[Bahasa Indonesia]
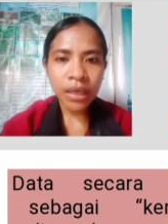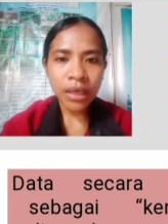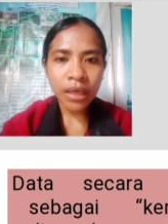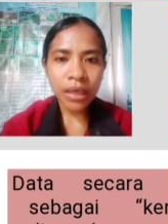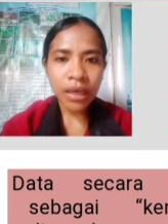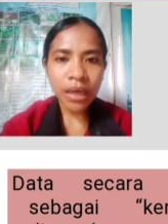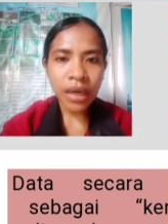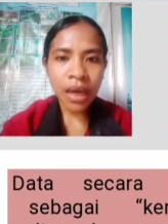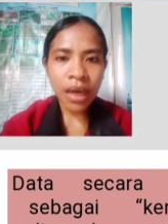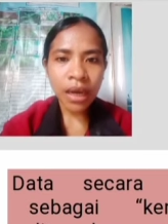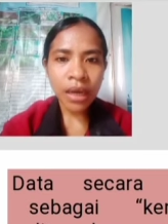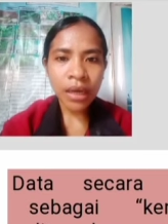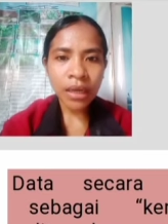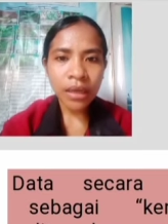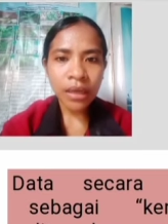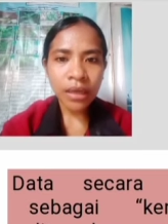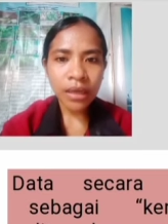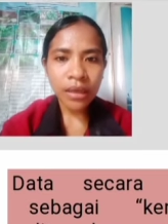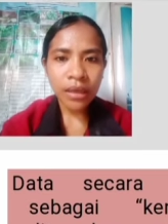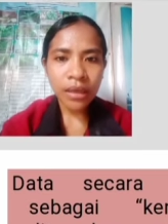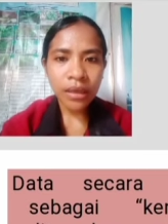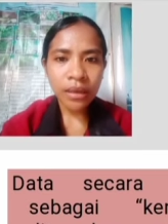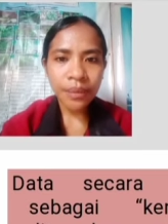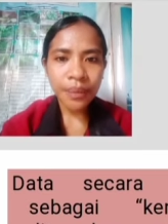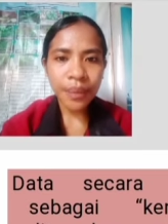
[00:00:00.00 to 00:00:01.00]
dan
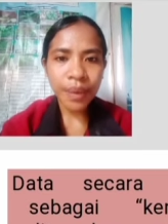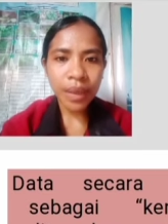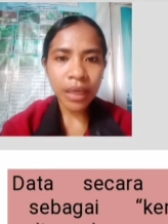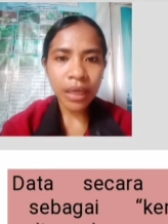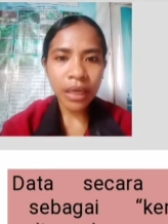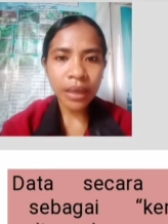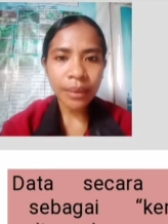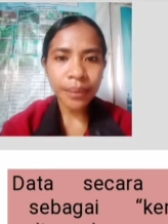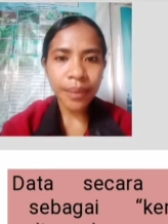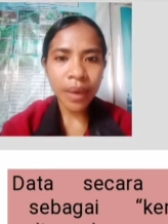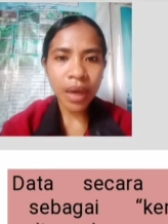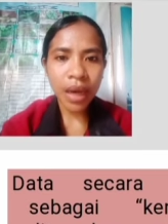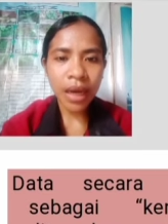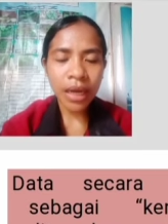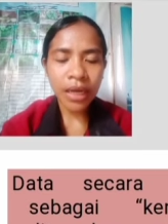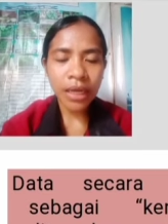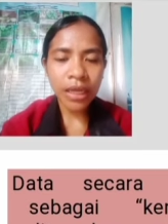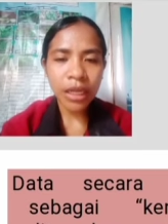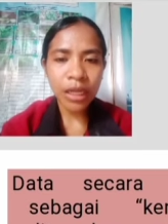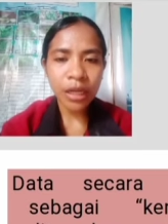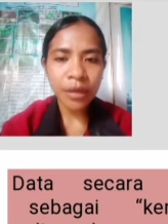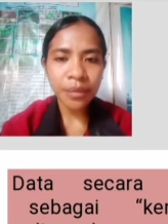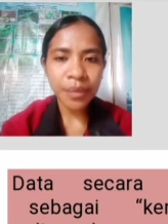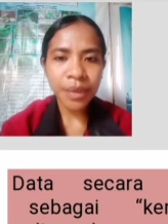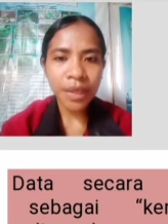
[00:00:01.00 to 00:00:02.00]
perkembangan
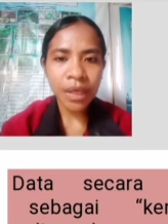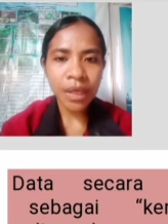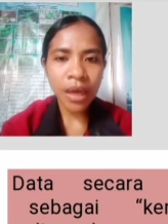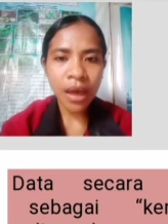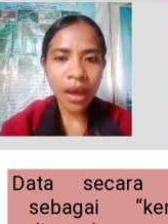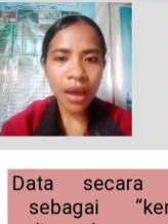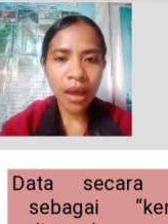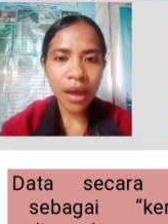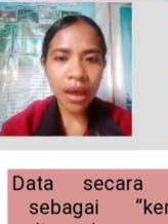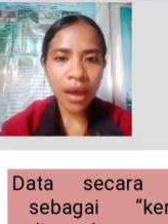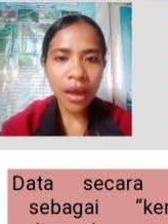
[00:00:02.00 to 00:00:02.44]
ilmiah